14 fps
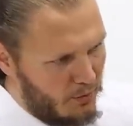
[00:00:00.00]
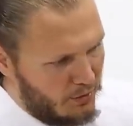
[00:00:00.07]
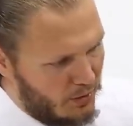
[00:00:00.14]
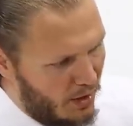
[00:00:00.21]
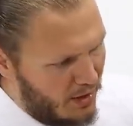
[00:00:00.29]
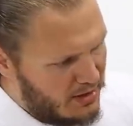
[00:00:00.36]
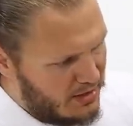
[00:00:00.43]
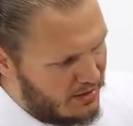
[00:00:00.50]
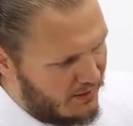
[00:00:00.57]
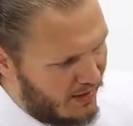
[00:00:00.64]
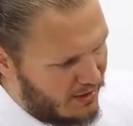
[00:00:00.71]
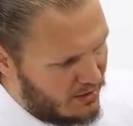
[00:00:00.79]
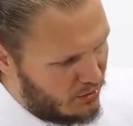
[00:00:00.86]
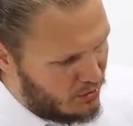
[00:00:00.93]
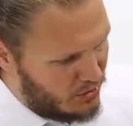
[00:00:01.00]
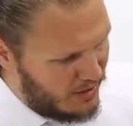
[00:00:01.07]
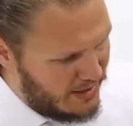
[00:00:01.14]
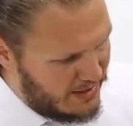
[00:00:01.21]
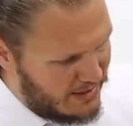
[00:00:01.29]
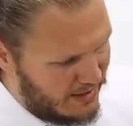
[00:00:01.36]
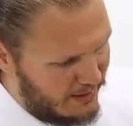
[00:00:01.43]
Und da jetzt zwei so
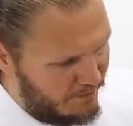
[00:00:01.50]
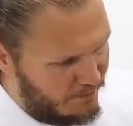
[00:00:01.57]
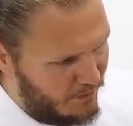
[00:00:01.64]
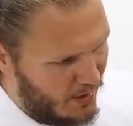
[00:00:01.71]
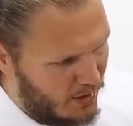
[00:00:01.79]
Schlitzli,